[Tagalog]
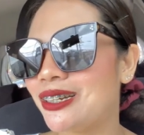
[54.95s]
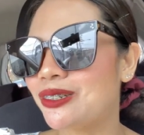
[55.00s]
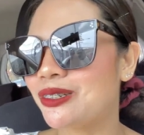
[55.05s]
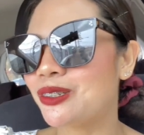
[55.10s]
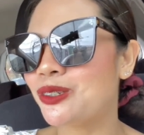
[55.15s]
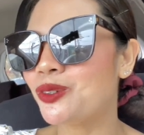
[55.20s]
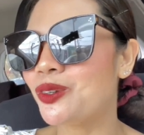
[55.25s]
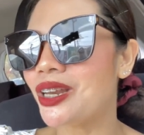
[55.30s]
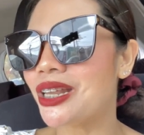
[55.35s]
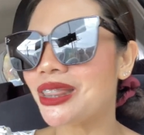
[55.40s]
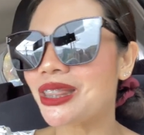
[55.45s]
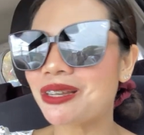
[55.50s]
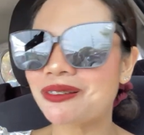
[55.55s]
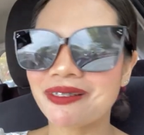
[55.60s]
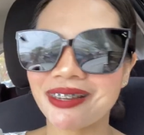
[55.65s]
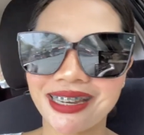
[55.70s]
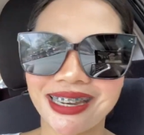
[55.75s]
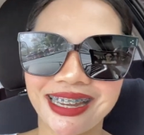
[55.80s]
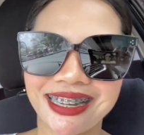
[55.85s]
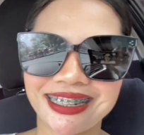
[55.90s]
Sulit
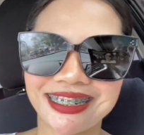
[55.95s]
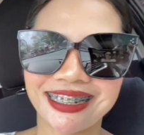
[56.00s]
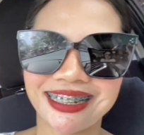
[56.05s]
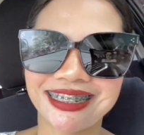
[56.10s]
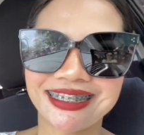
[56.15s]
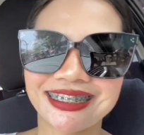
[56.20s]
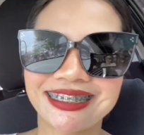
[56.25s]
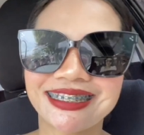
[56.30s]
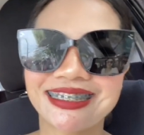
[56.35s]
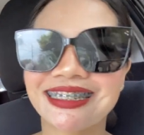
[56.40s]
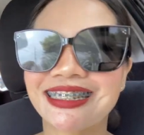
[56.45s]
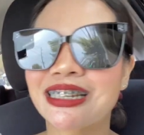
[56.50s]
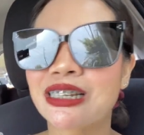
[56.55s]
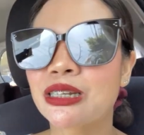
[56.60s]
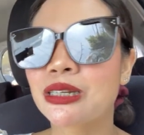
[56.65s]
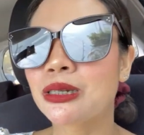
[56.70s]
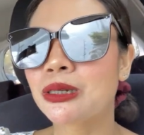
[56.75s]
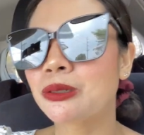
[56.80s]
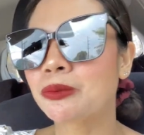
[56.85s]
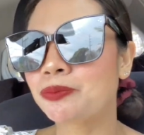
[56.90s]
naman yan. At kasama din
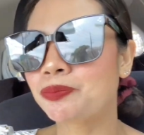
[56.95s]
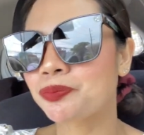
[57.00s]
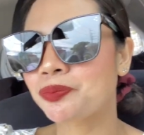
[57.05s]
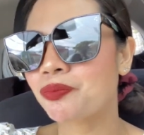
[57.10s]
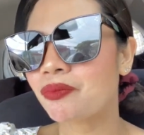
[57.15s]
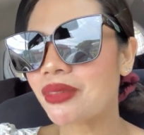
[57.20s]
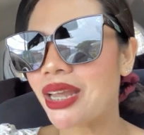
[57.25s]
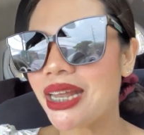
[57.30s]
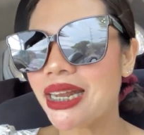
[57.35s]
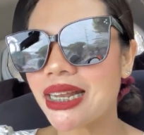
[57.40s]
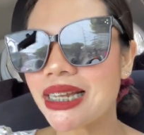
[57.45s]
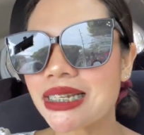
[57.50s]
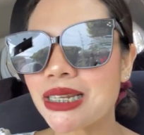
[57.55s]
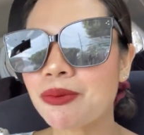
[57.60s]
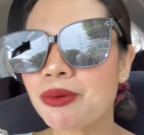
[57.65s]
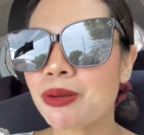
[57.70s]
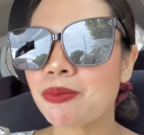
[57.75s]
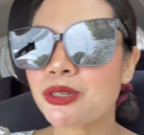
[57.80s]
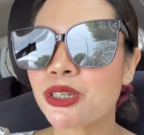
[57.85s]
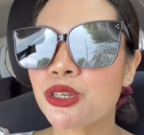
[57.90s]
si Hugo. And kasama
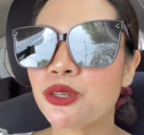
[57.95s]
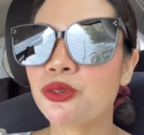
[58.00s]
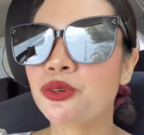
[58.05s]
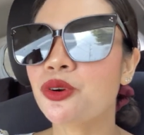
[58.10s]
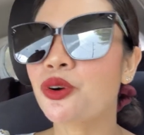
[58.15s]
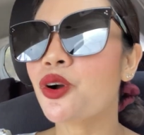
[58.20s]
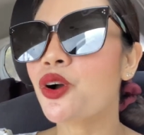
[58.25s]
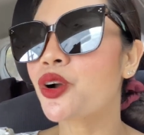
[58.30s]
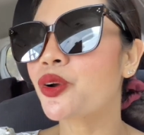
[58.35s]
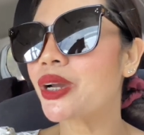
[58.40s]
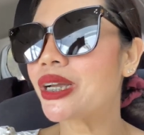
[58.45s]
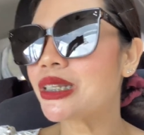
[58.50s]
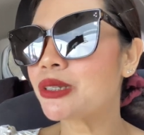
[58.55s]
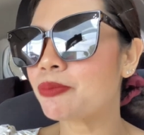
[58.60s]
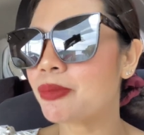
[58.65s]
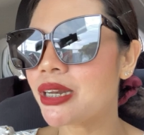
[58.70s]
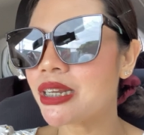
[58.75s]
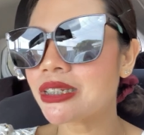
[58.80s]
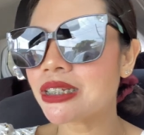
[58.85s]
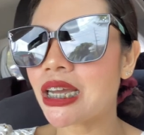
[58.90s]
namin si Hugo. Congrats
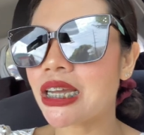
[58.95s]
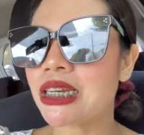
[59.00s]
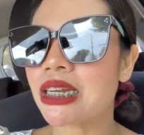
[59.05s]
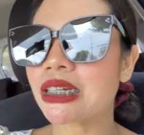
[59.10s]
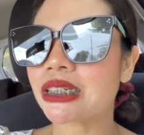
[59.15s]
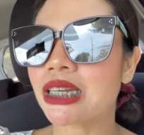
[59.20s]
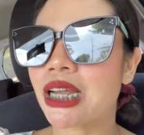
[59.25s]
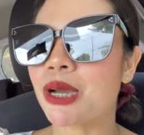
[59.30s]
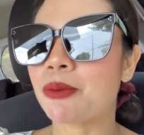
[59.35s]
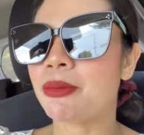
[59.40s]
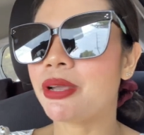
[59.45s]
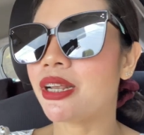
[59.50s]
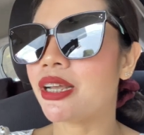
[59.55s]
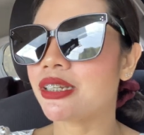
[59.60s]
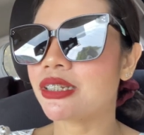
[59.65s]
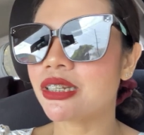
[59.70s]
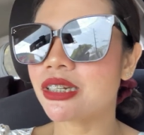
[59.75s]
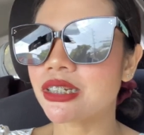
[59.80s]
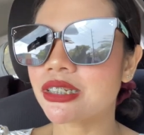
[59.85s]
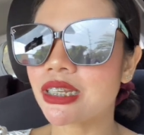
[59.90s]
pala sa anak namin.
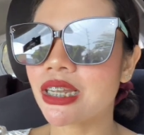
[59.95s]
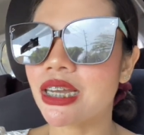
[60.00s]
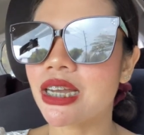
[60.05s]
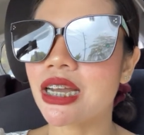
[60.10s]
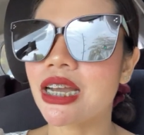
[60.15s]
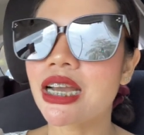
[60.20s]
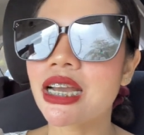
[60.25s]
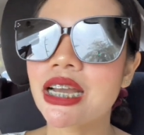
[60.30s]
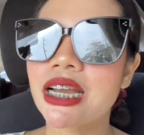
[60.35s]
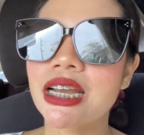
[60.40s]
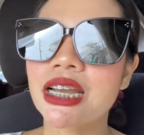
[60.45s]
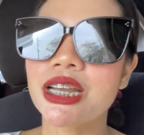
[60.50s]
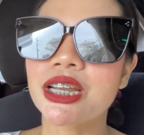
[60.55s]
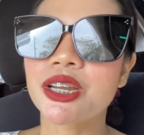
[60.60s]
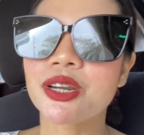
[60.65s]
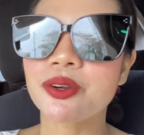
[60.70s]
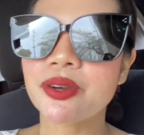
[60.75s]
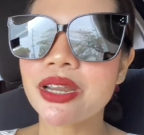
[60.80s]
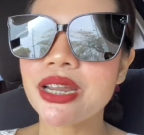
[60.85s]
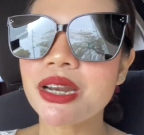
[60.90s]
Kasi nasa
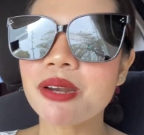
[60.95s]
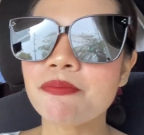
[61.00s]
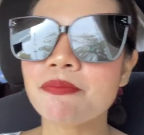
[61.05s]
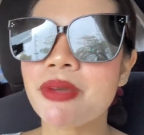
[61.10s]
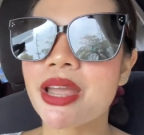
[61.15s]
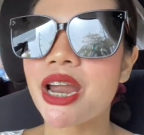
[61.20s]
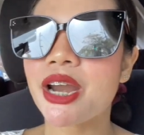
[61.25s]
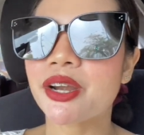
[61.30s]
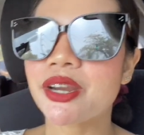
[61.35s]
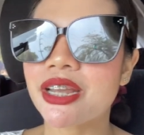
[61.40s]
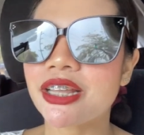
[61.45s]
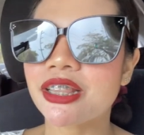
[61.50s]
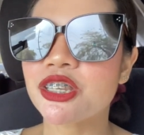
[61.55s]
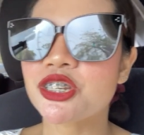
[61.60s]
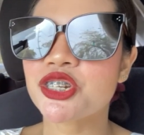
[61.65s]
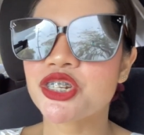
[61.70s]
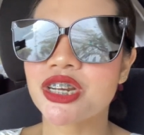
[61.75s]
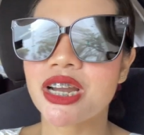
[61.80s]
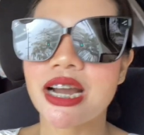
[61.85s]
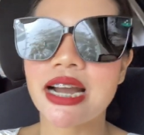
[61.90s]
Green Marriott
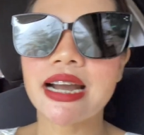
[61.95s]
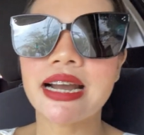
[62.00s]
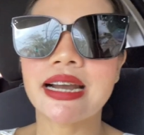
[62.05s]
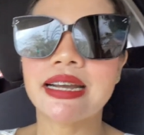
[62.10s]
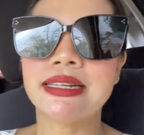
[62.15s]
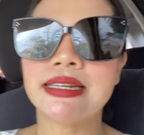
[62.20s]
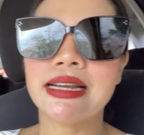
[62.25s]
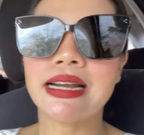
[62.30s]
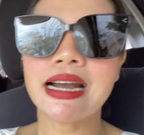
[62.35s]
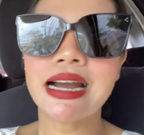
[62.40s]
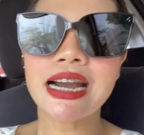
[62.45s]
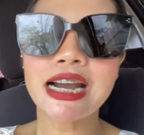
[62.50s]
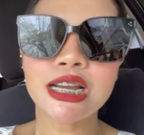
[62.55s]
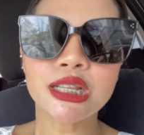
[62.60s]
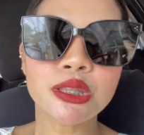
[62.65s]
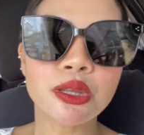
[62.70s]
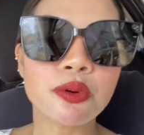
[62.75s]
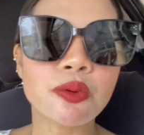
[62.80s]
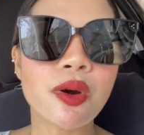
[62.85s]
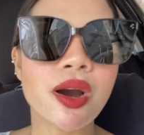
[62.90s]
siya.
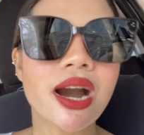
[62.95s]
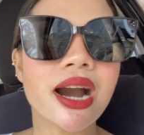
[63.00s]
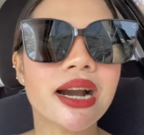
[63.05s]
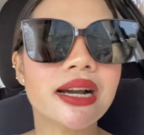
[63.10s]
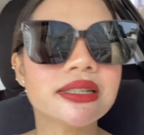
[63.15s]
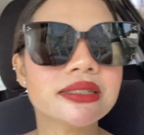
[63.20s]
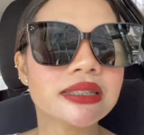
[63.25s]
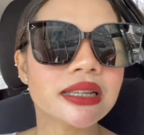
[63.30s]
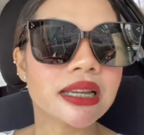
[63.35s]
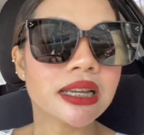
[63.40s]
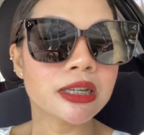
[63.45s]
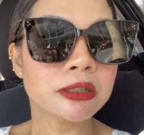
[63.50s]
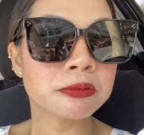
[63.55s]
Nakakatuwa kasi